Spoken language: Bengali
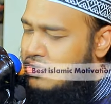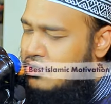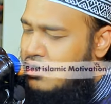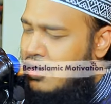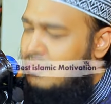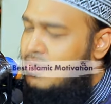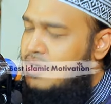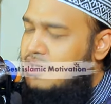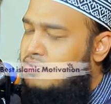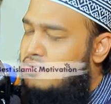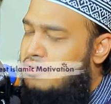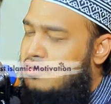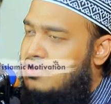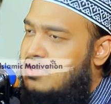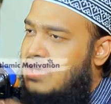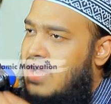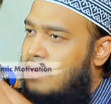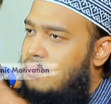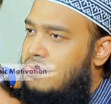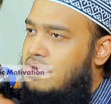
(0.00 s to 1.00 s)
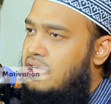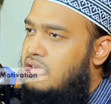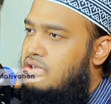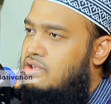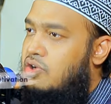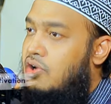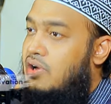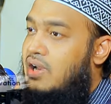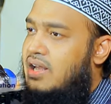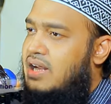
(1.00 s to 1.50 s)
সবাই শুধু সাময়িক
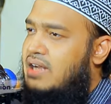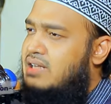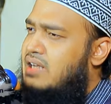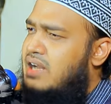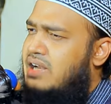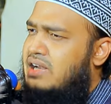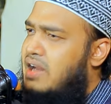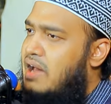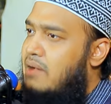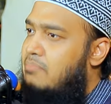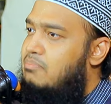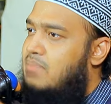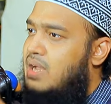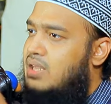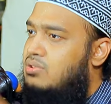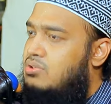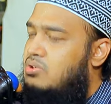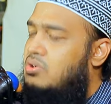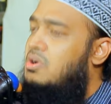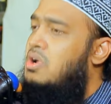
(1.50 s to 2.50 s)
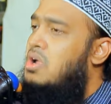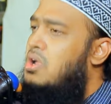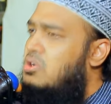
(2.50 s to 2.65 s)
চলার একটা নাম মাত্র